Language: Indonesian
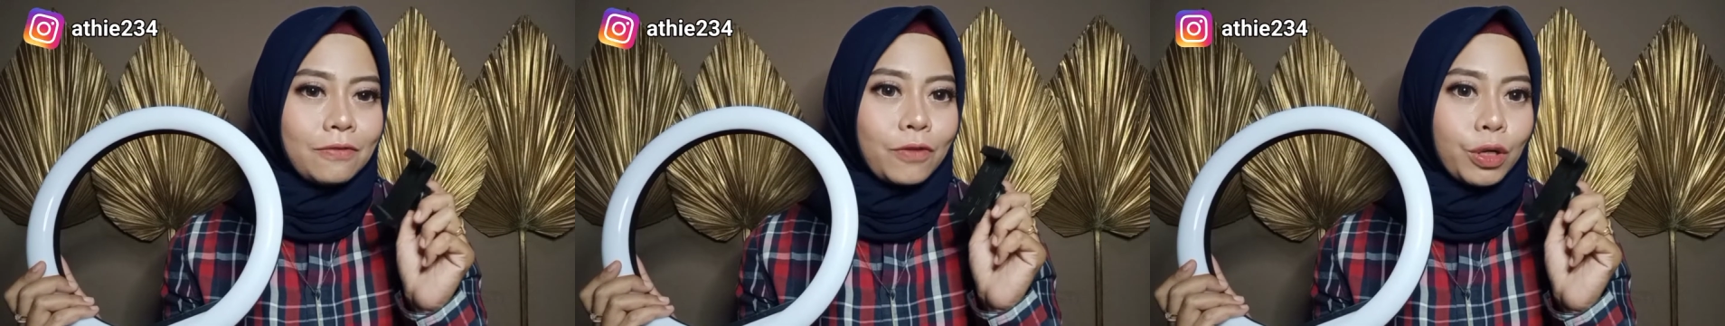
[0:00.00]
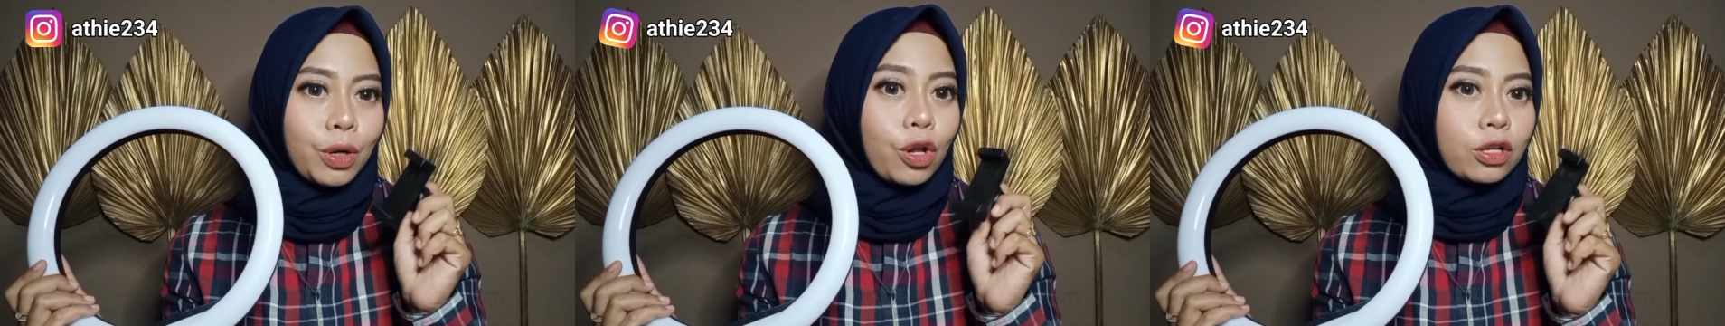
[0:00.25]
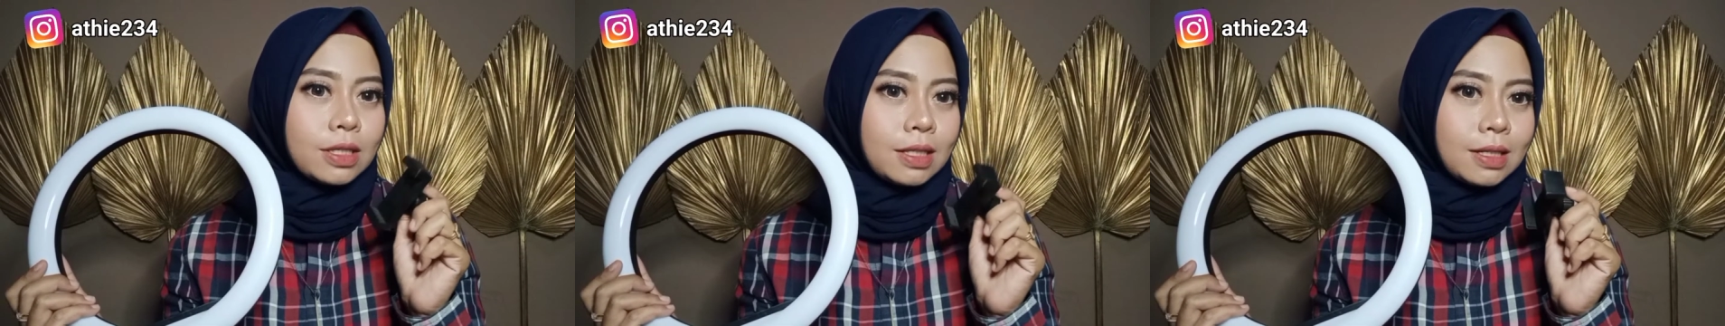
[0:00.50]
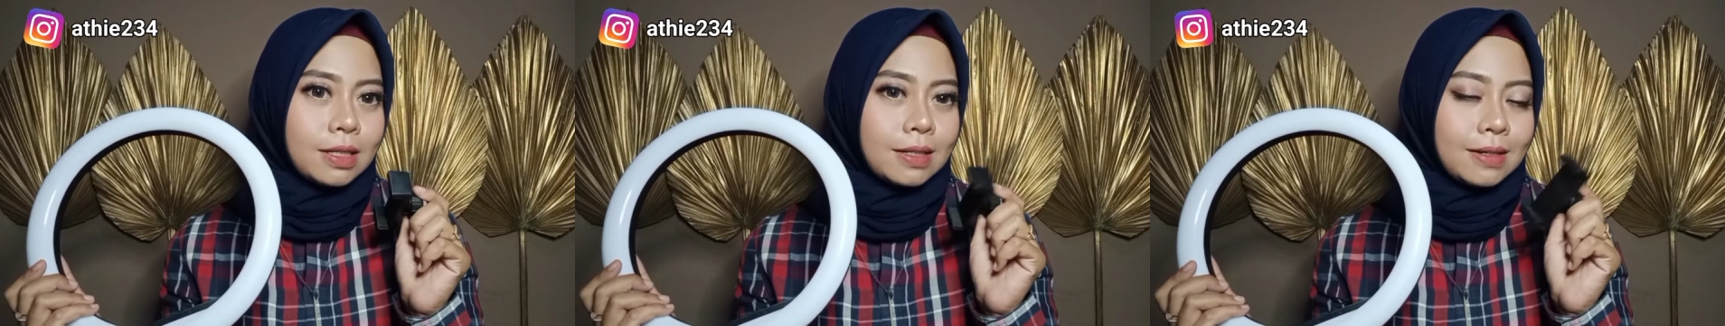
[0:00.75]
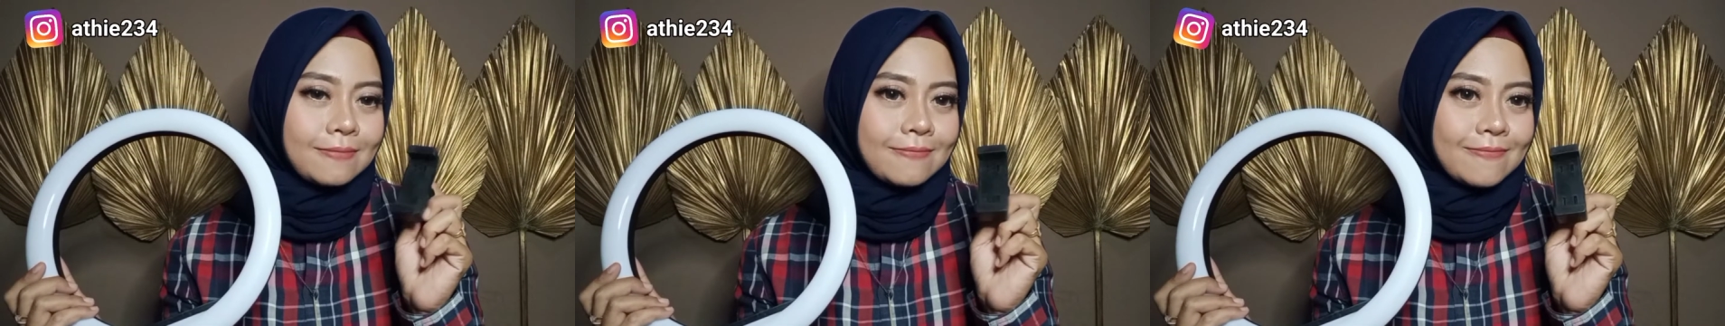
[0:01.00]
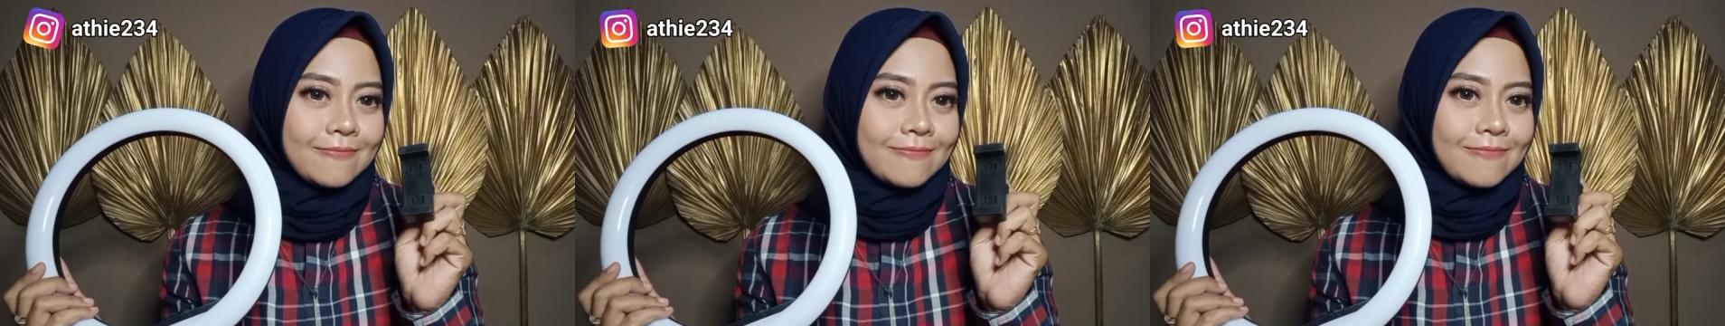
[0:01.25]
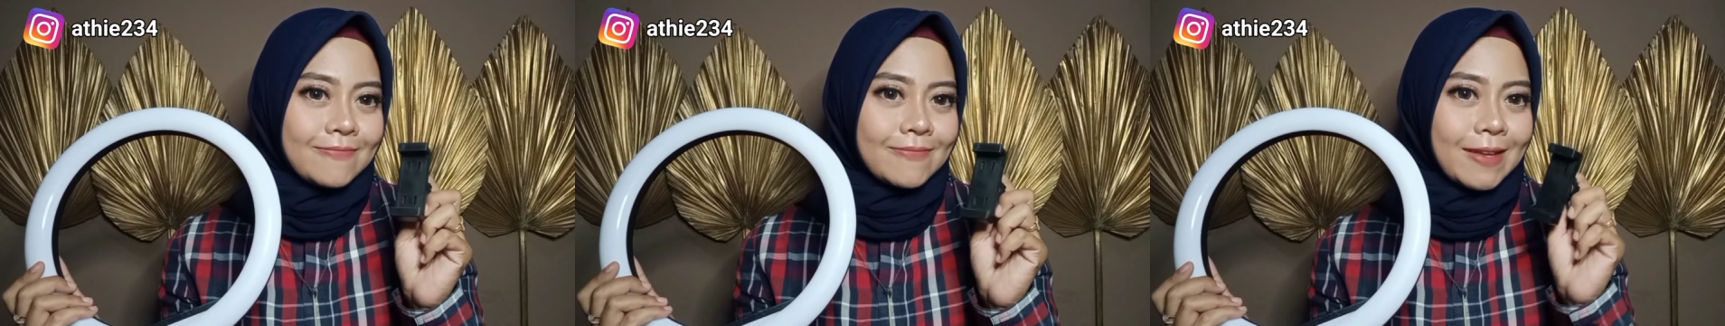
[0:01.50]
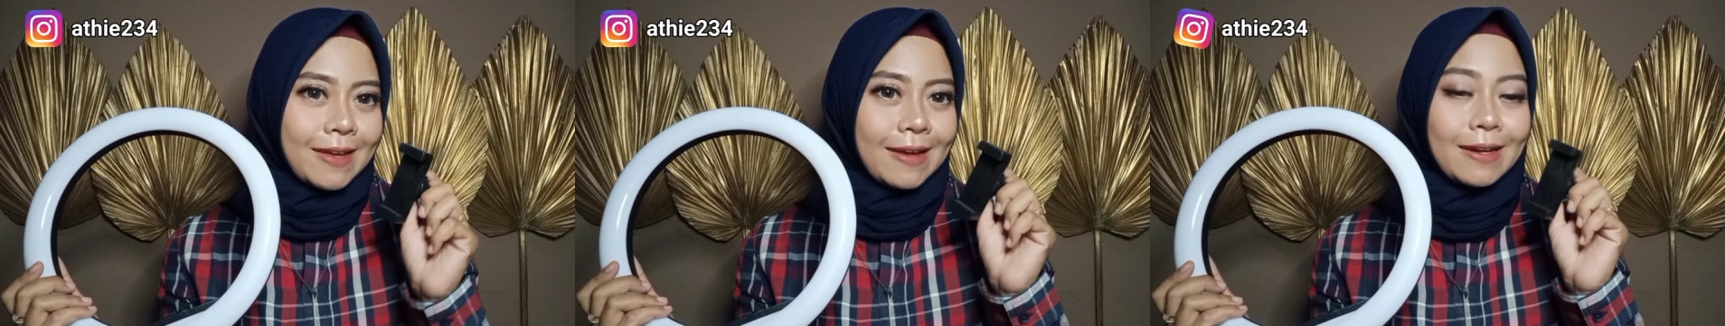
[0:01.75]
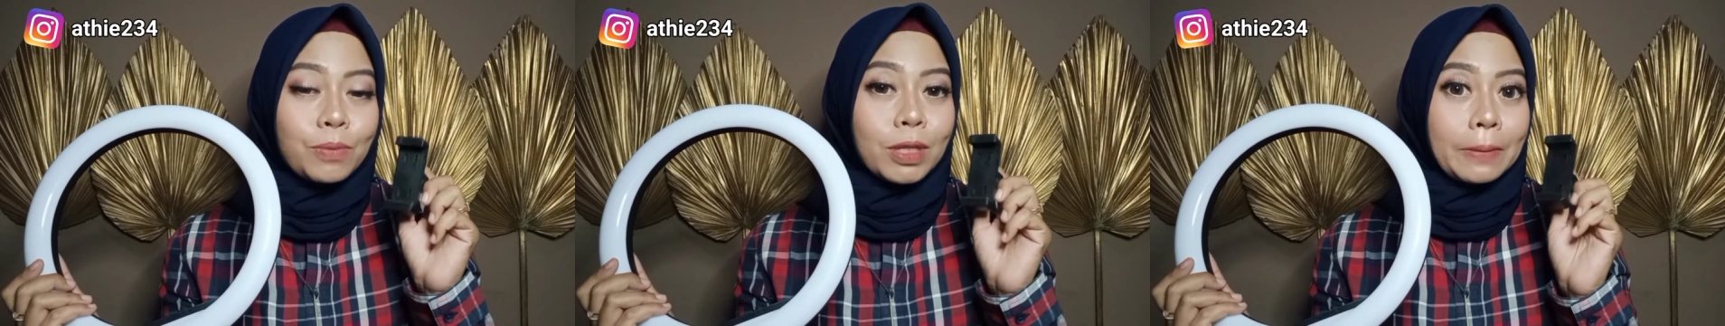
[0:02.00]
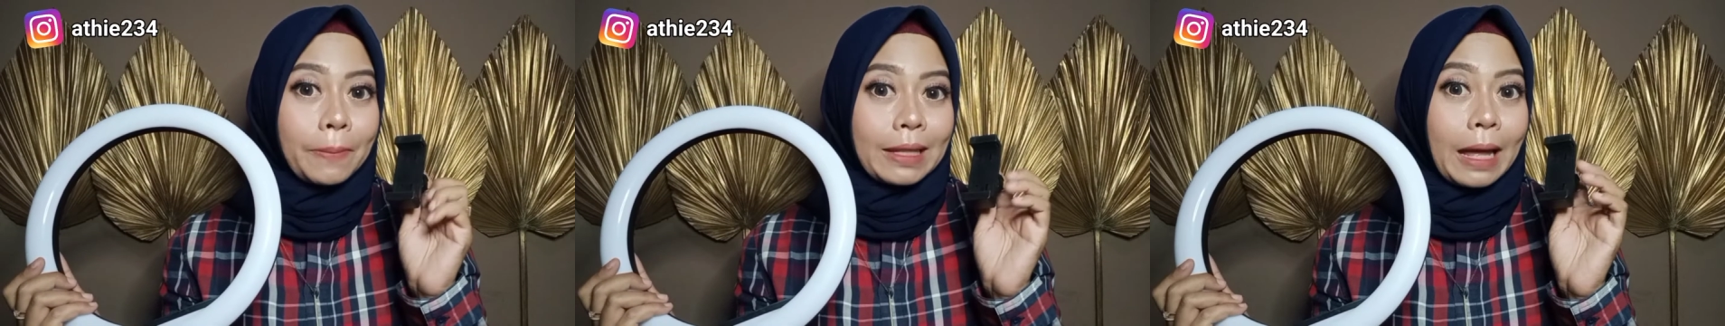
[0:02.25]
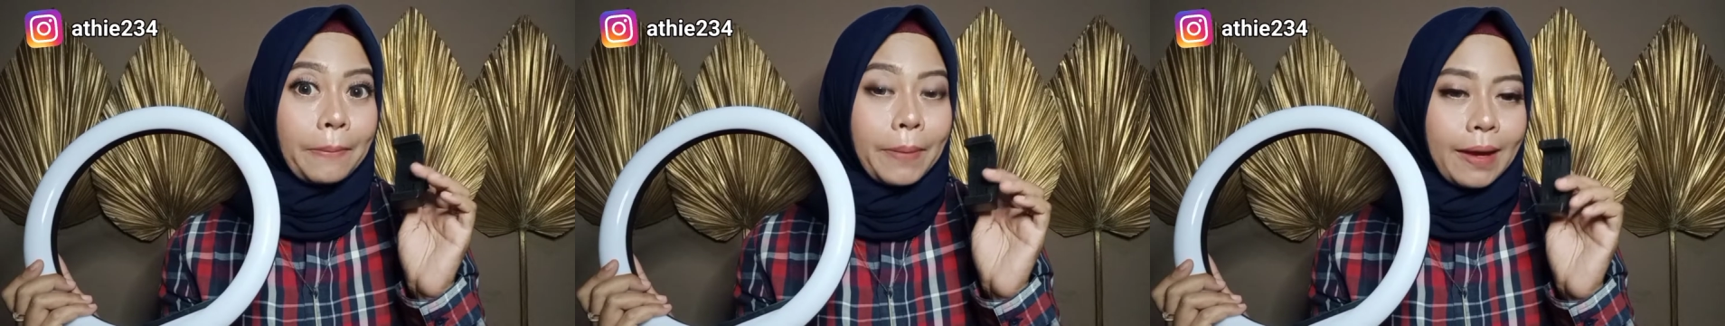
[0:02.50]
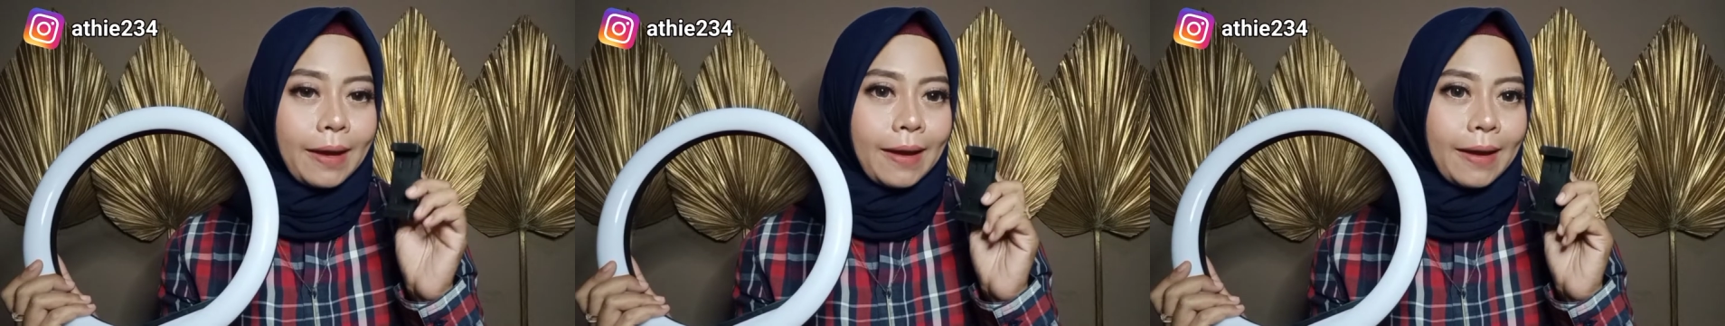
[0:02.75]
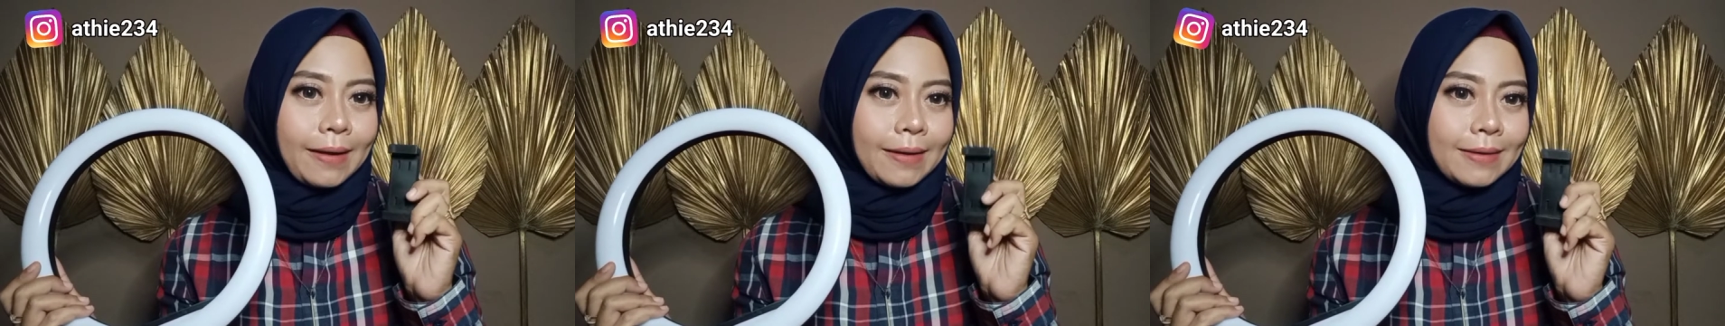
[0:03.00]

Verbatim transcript: phone holder. Ini buat tempat HP ya.